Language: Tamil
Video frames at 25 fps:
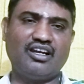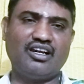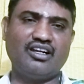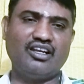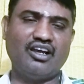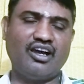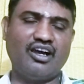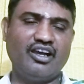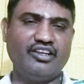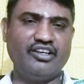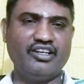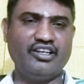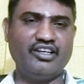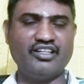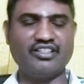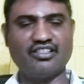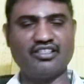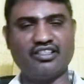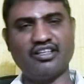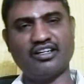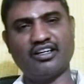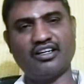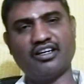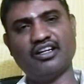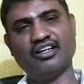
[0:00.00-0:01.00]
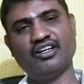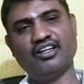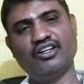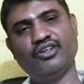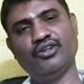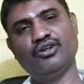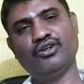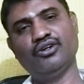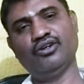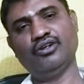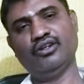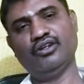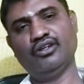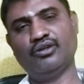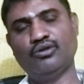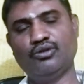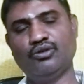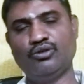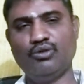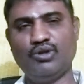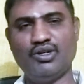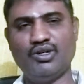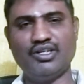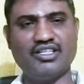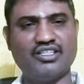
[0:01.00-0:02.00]
காலையோ ஆயில நட்சத்திர காலையோ இல்ல
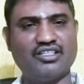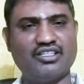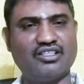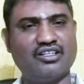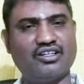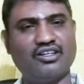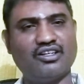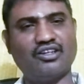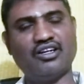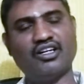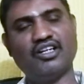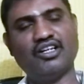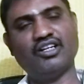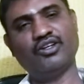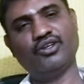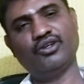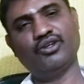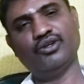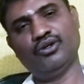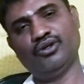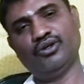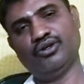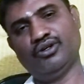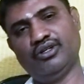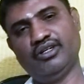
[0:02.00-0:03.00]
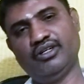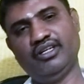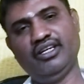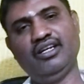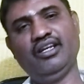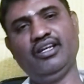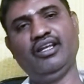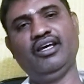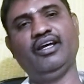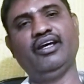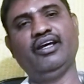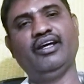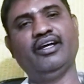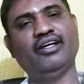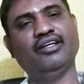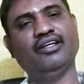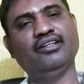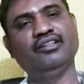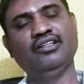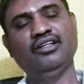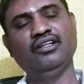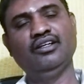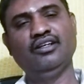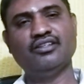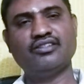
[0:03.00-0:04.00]
குருவோட நட்சத்திர காலையோ இல்ல
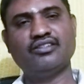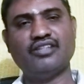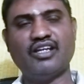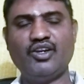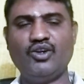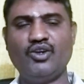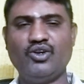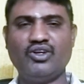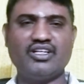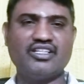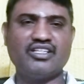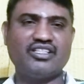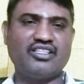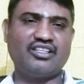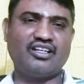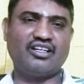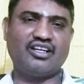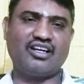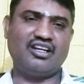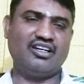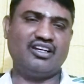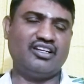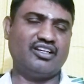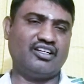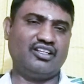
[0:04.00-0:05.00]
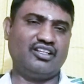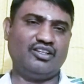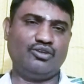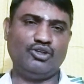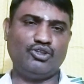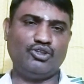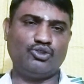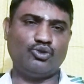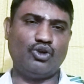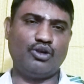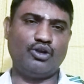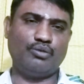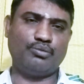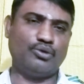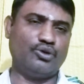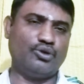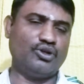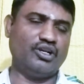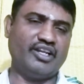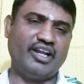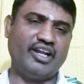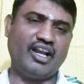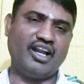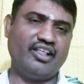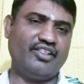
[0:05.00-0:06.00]
சனியோட நட்சத்திர காலில் இருக்கிறத விட சோட
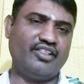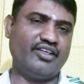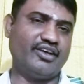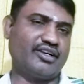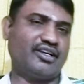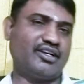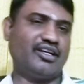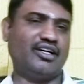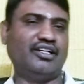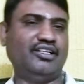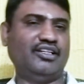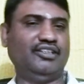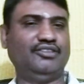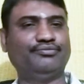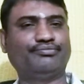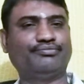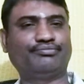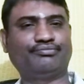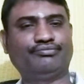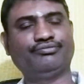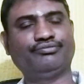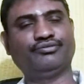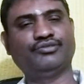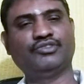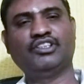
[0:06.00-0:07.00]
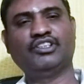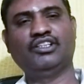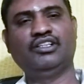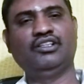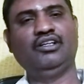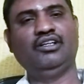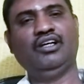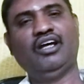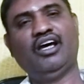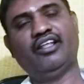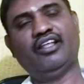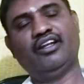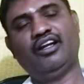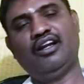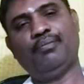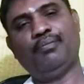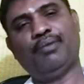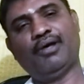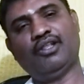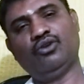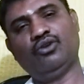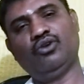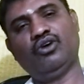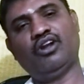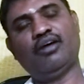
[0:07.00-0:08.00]
போகல நல்லா தான் இருக்காங்க அதனால
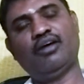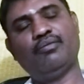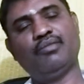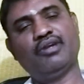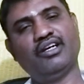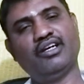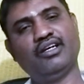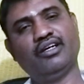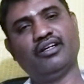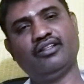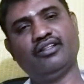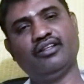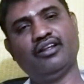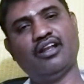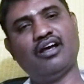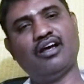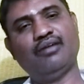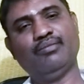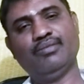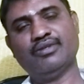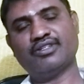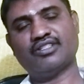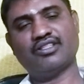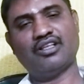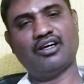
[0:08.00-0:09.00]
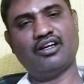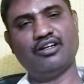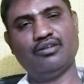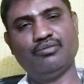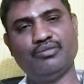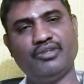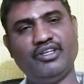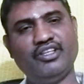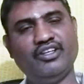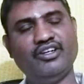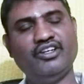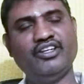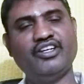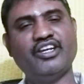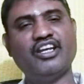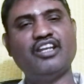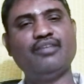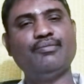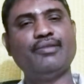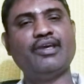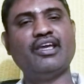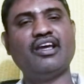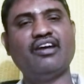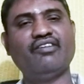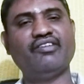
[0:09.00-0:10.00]
பதினோராம் இடங்கிறது லாபஸ்தானம் இதுலயும்
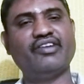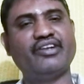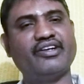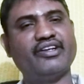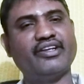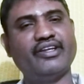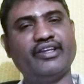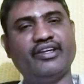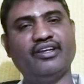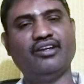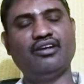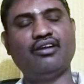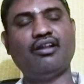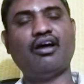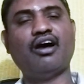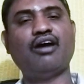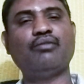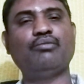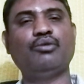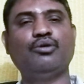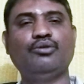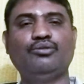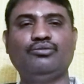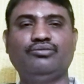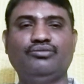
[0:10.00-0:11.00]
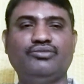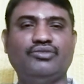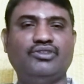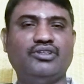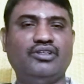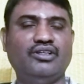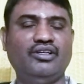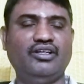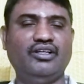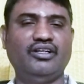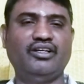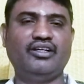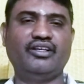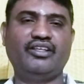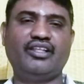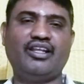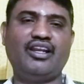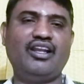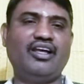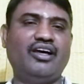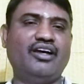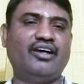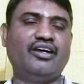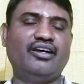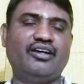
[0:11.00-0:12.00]
எளிமையா வெற்றி லாபம்
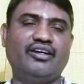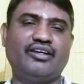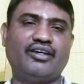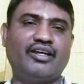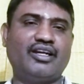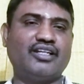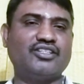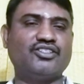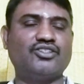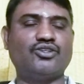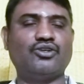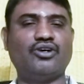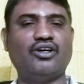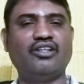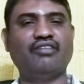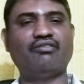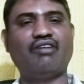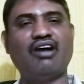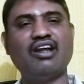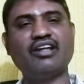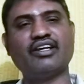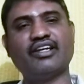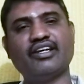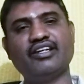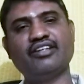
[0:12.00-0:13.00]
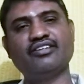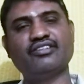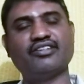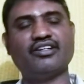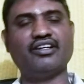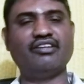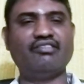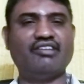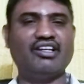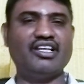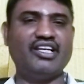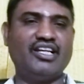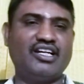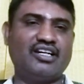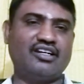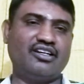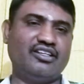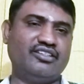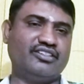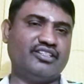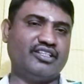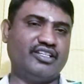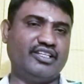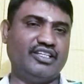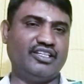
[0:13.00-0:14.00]
இதெல்லாம் கிடைச்சிடும் அது வாழ்க்கையிலையும் சரி
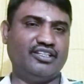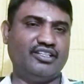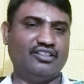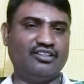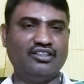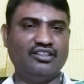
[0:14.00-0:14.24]
விளையாட்டுலயும் சரி